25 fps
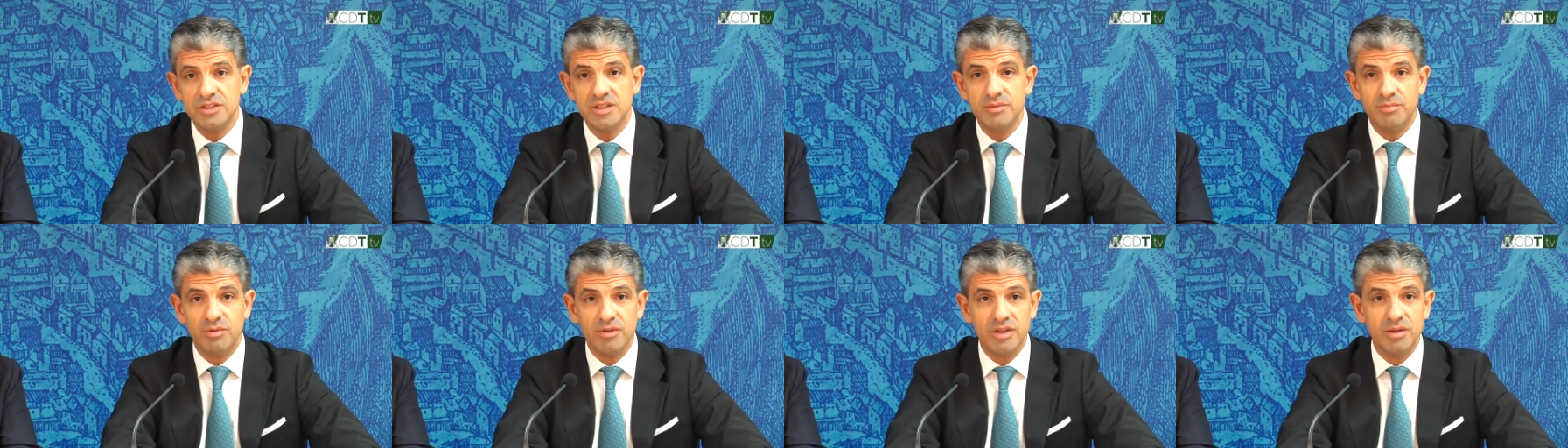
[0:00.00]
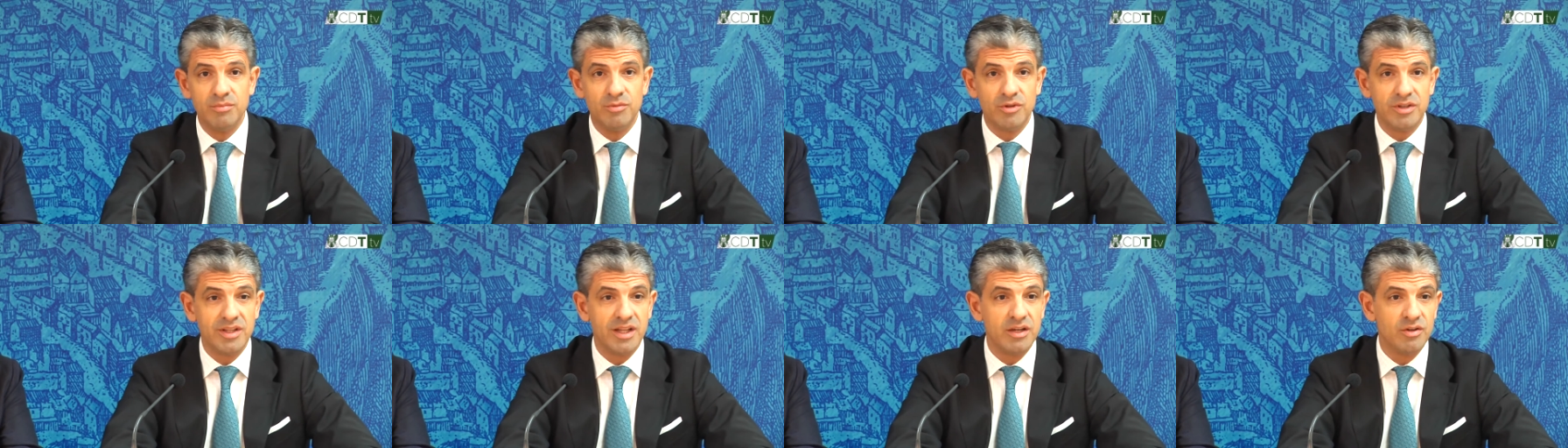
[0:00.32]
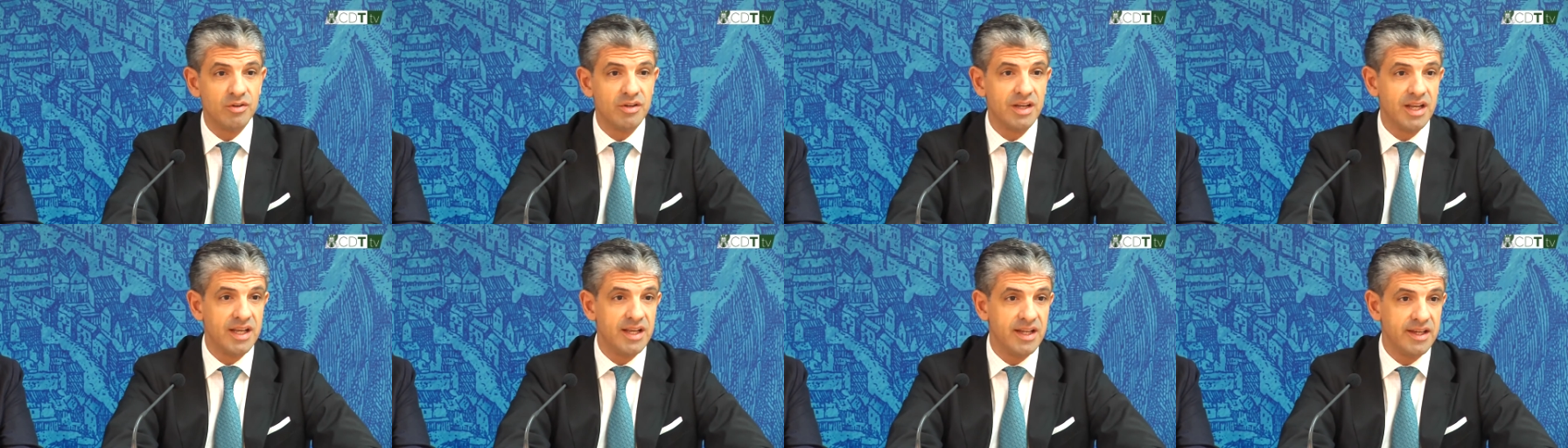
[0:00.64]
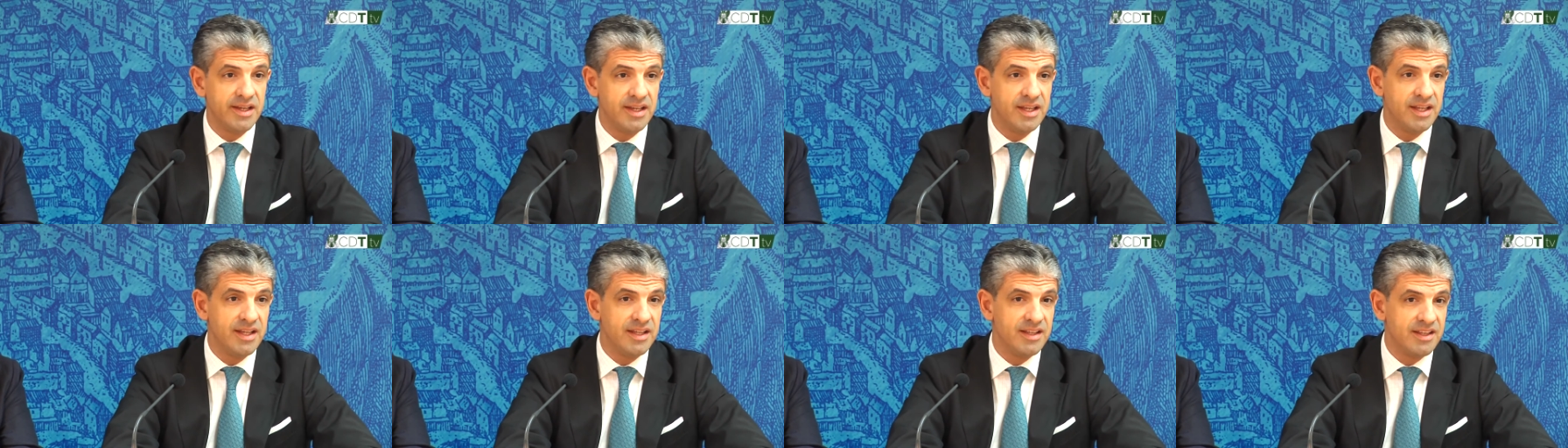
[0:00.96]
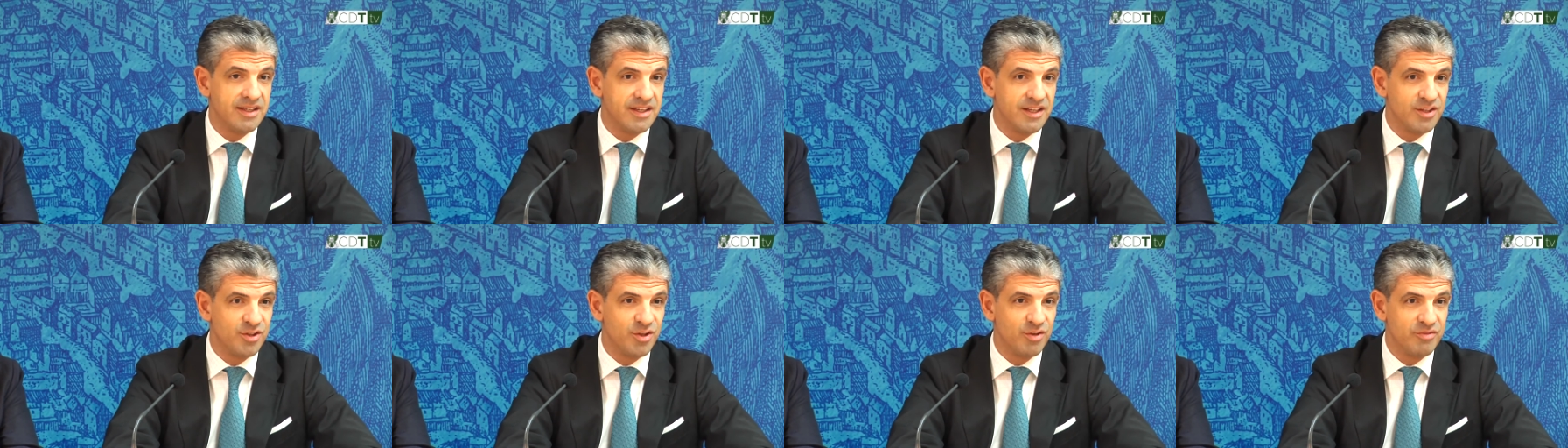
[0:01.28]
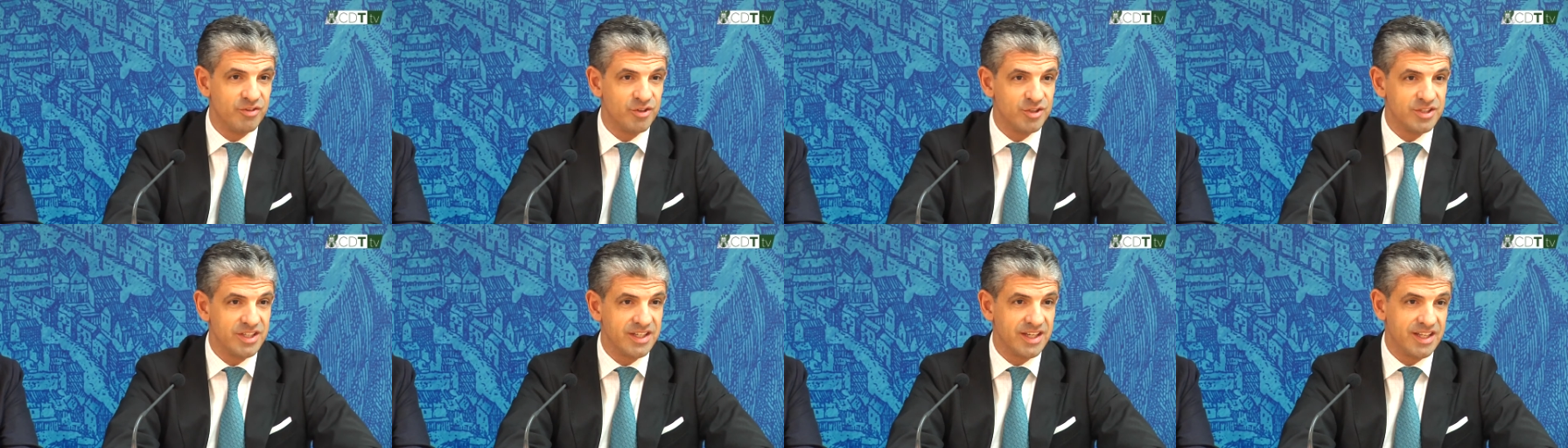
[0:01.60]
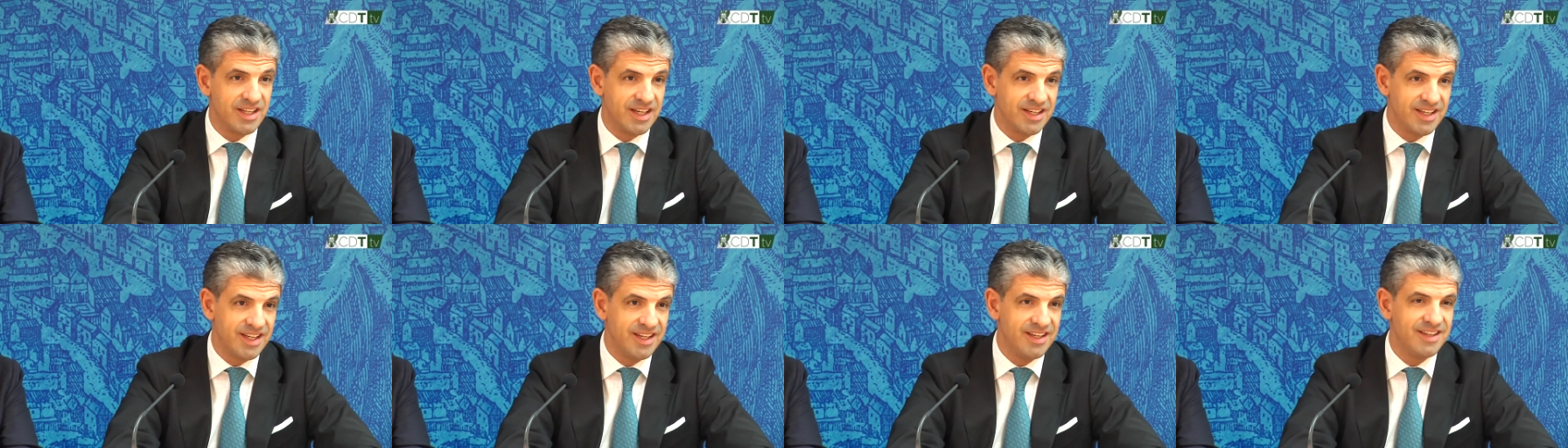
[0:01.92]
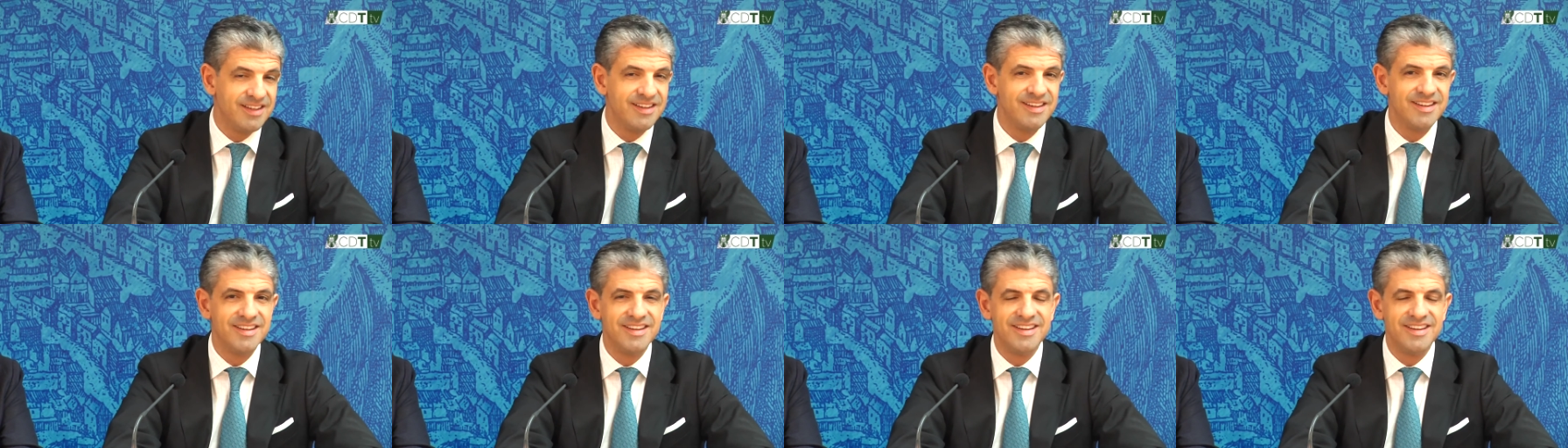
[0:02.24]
Si podemos daros la alegría de que el trofeo se quede aquí,